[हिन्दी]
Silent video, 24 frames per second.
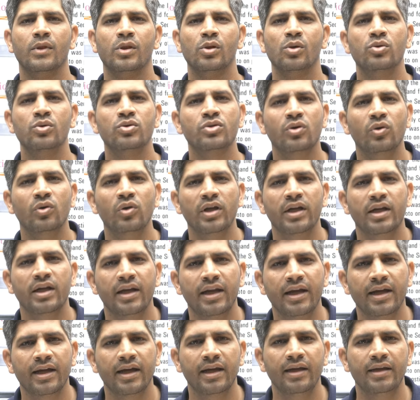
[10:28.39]
तो उसको
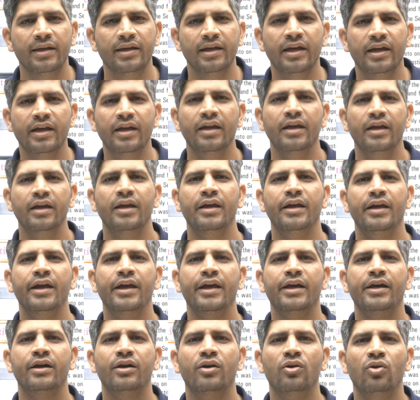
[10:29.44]
लिखने के लिए
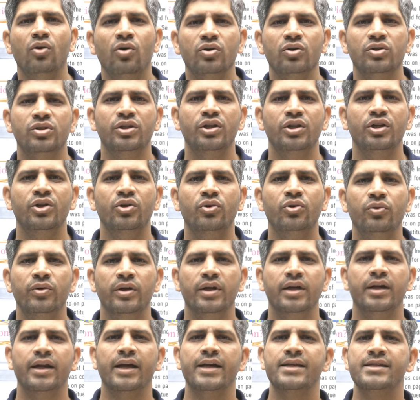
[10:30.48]
एक
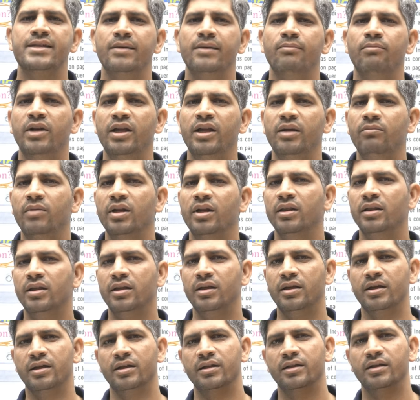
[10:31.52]
कॉन्स्टिट्यूएंट असेंबली
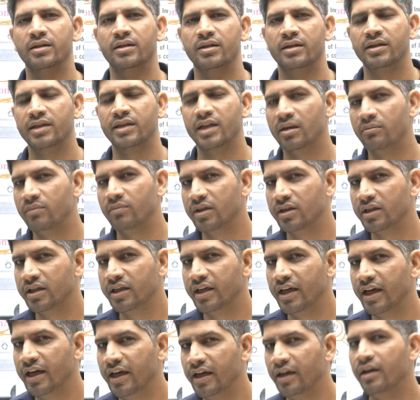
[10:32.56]
बनती है क्या बनती
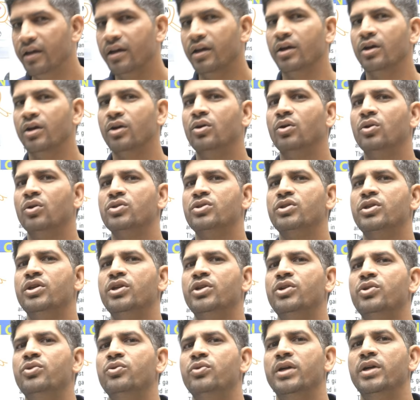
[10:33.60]
है
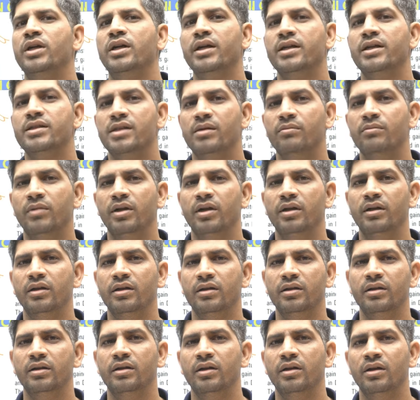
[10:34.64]
कॉन्स्टिट्यूएंट असेंबली
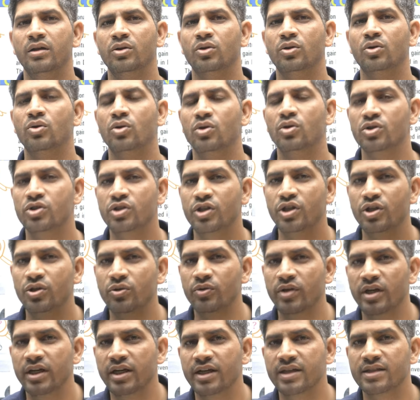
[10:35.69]
तो
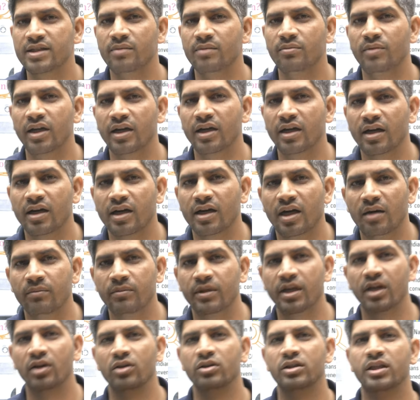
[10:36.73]
कॉन्स्टिट्यूएंट असेंबली का काम
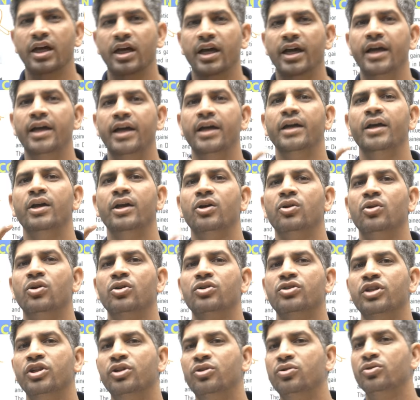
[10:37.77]
क्या होता है
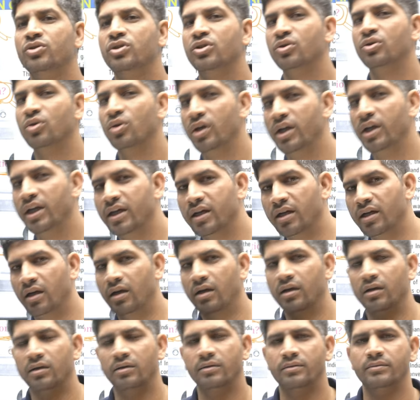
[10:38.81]
कॉन्स्टिट्यूशन को लिखना
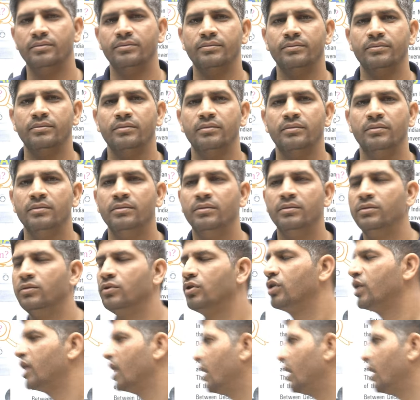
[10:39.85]
तो